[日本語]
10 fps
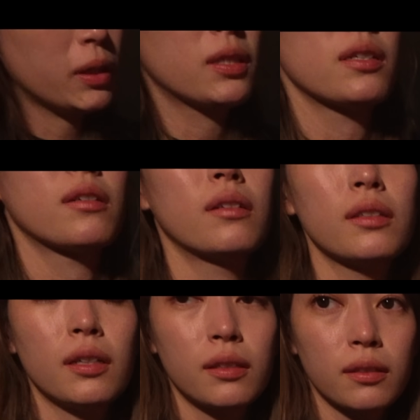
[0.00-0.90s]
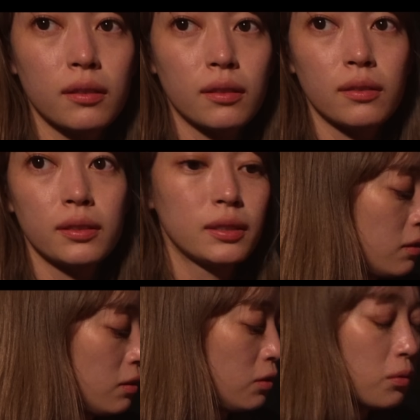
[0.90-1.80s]
1時間ぐらい経った、
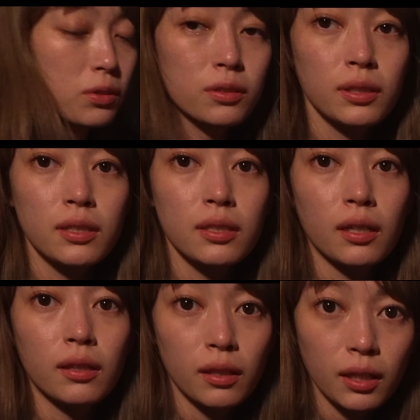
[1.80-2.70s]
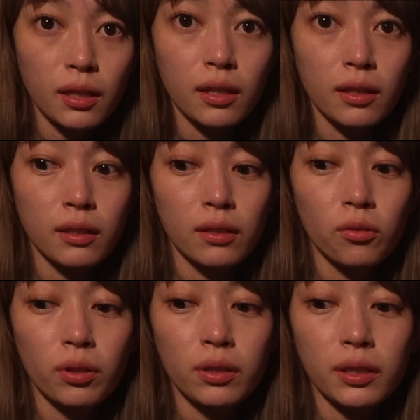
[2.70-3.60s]
標準で使ってど
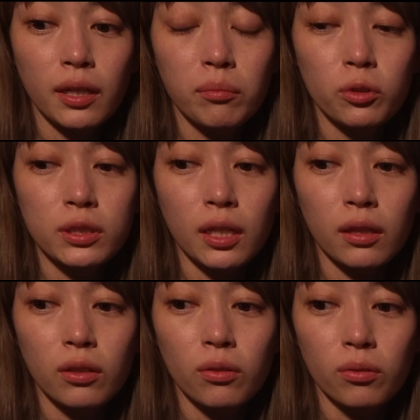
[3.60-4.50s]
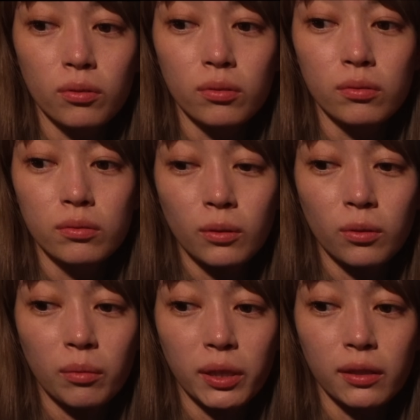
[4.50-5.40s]
れぐらい持つかっていうのをこ
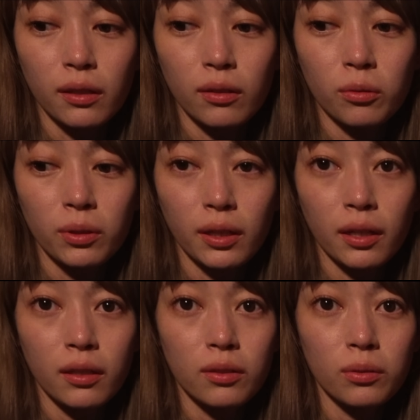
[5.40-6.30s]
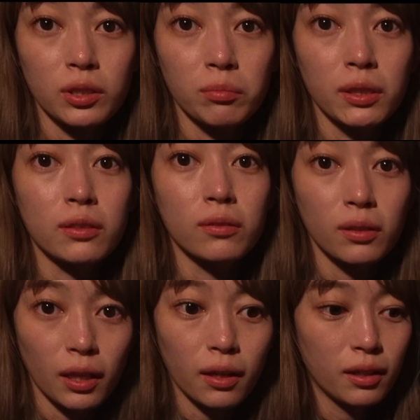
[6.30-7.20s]
れまた今夜検証しますの
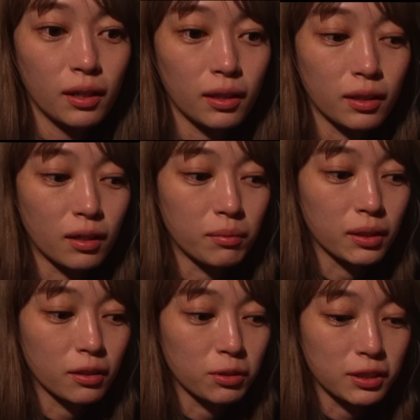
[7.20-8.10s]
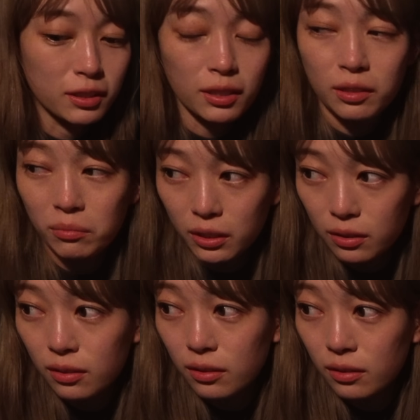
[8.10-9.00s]
で切れたらまたお知らせしま
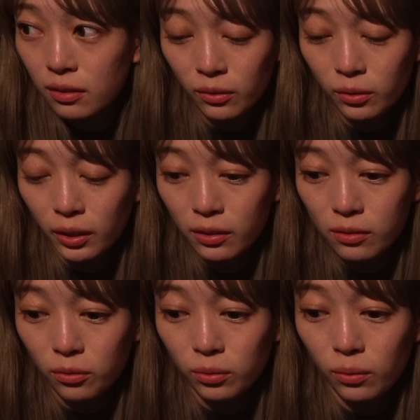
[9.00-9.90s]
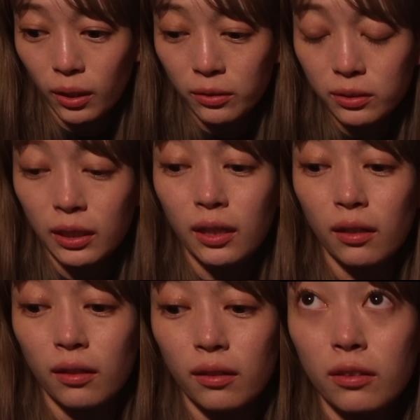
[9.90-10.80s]
す、はい、とりあえずこのアルニカ
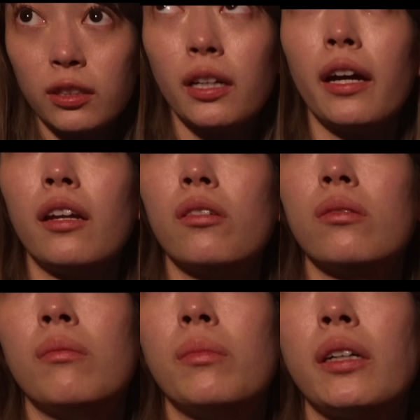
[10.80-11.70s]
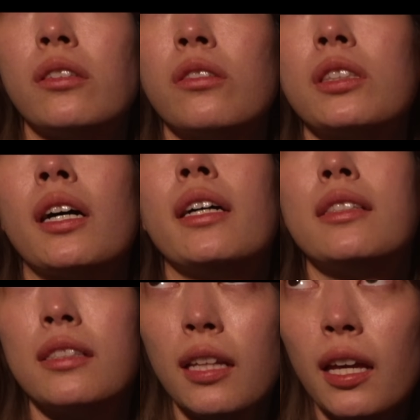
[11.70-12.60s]
ぐらいの膜の
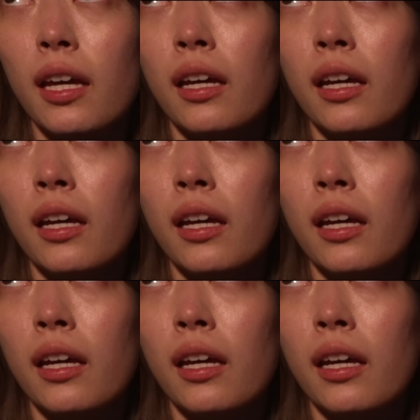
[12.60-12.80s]
サイズで